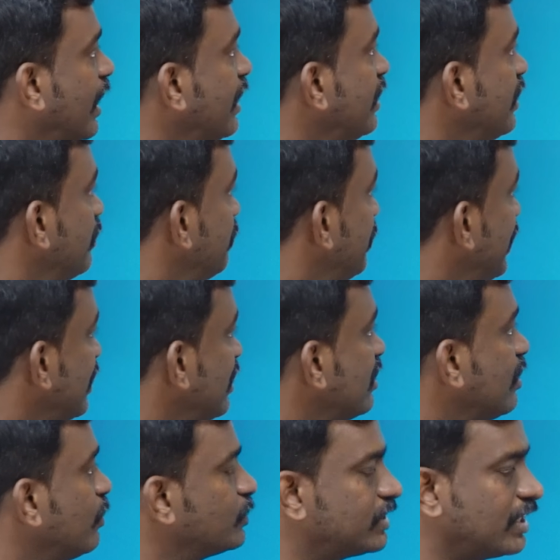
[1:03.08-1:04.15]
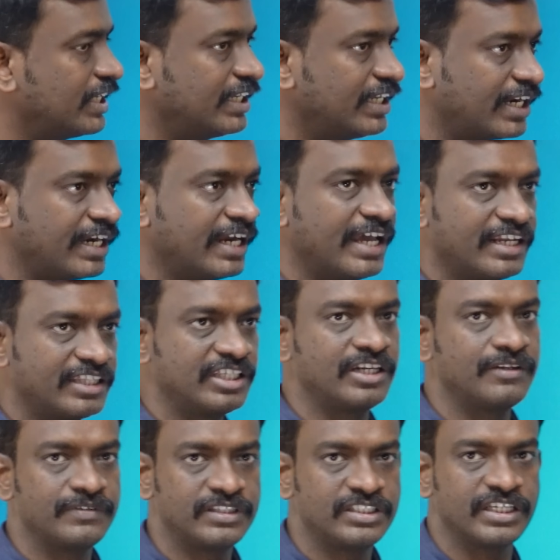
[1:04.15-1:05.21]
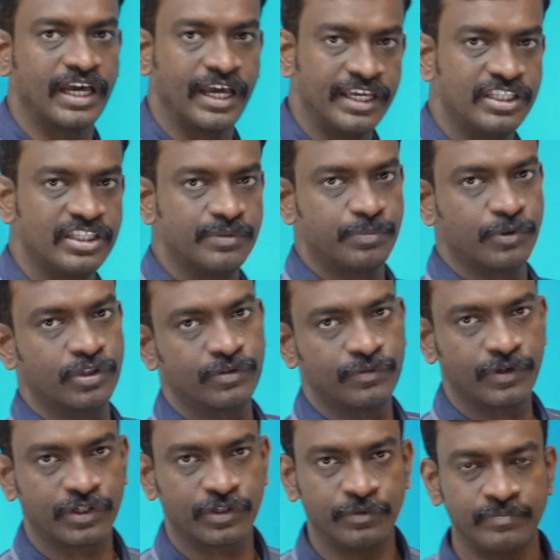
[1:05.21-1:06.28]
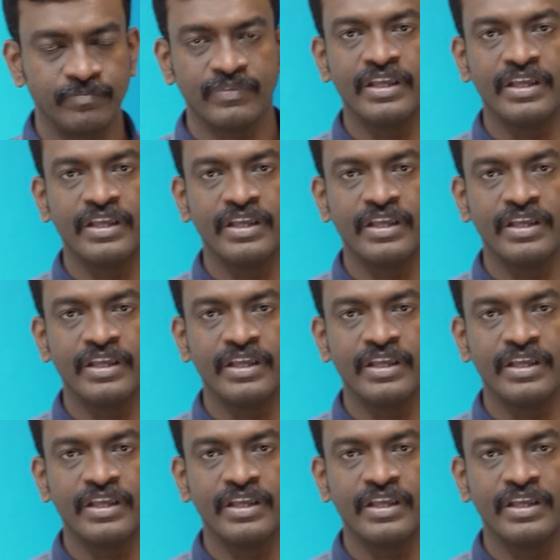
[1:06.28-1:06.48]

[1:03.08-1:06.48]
அண்ட் மெடிக்கல் கவுன்சிலிங் ரெண்டாயிரத்தி இருபத்தி ஐந்தை பொறுத்த வரைக்கும்